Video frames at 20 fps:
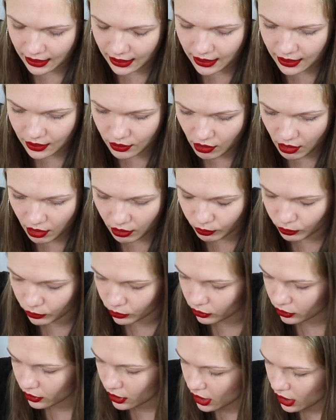
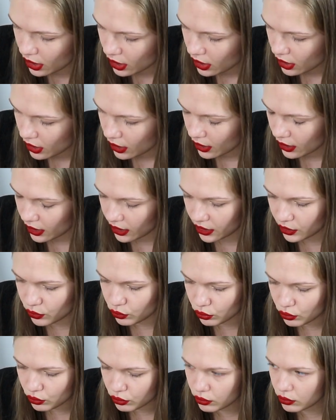énorme. Et
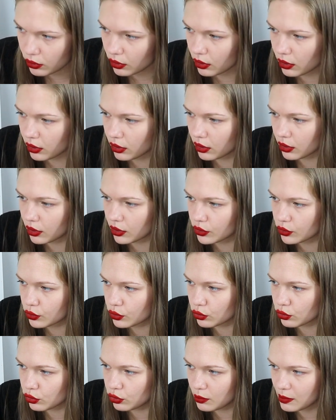du coup, euh,
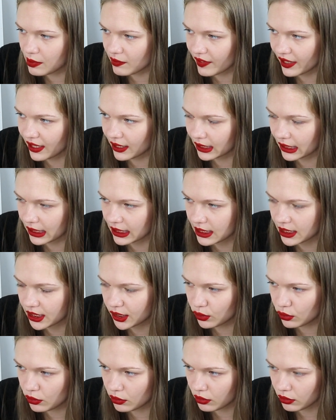ce tube, il va être
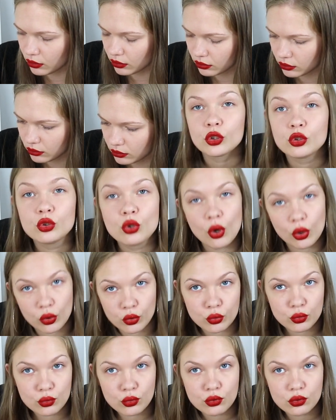ridicule. Dans
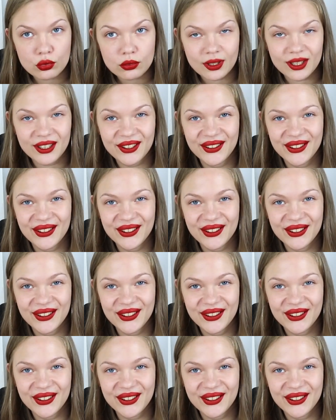le doute,